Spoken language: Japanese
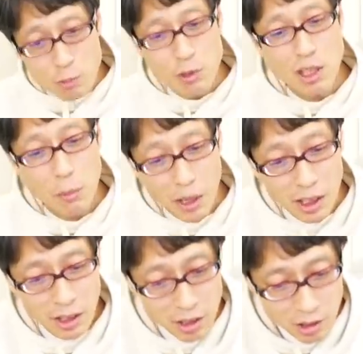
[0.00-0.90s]
ぐ分には
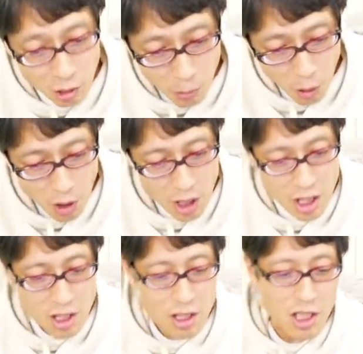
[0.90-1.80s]
まだいいですけども、
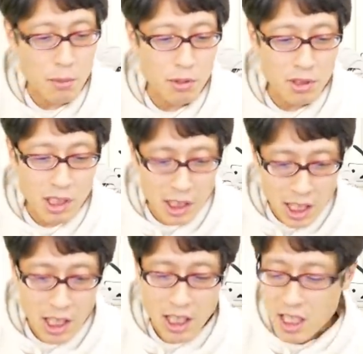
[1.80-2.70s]
自分が
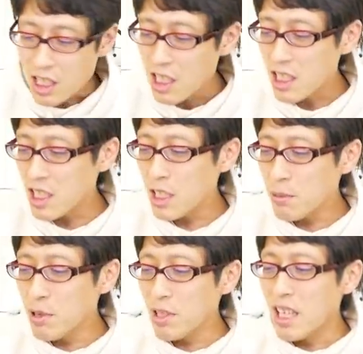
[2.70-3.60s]
ね自
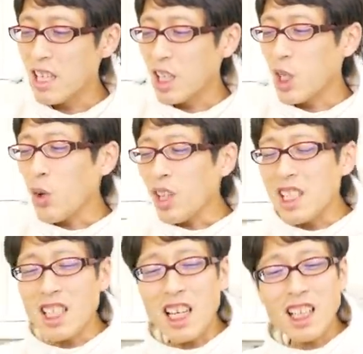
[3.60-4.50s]
分拒
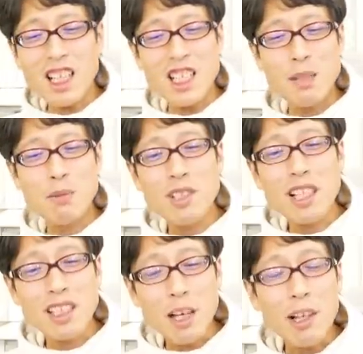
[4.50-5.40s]
否された自分
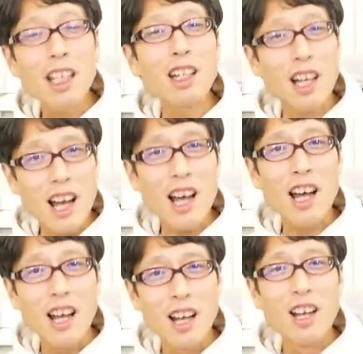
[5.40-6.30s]
が騒いだら
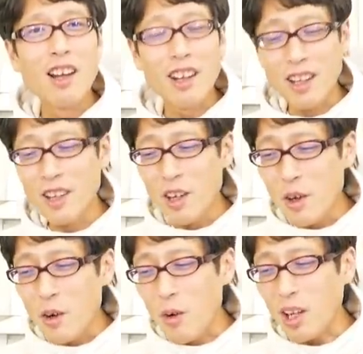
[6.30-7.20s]

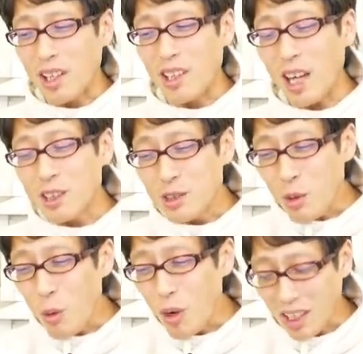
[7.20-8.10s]
これ逆
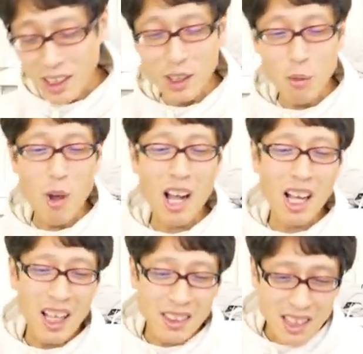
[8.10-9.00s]
効果だって分
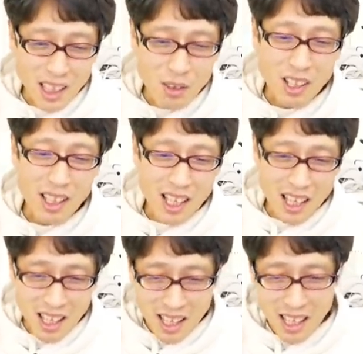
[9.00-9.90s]
かんないのか
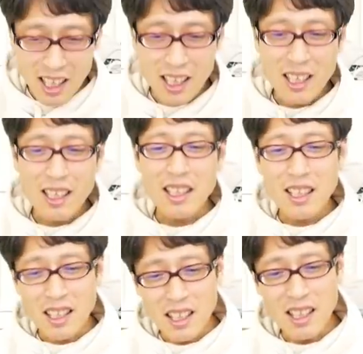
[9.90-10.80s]
な、
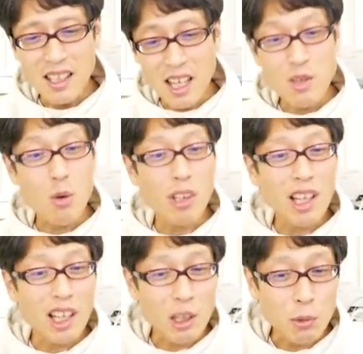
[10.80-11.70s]
えー、あ昭和
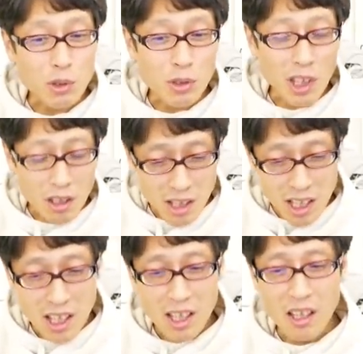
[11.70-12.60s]
大学もそうだよ
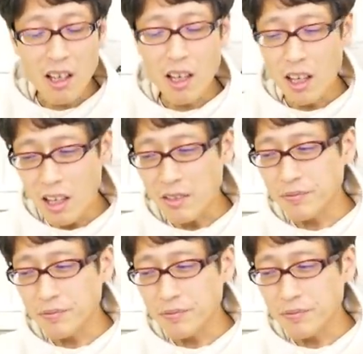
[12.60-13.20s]
ね。はい、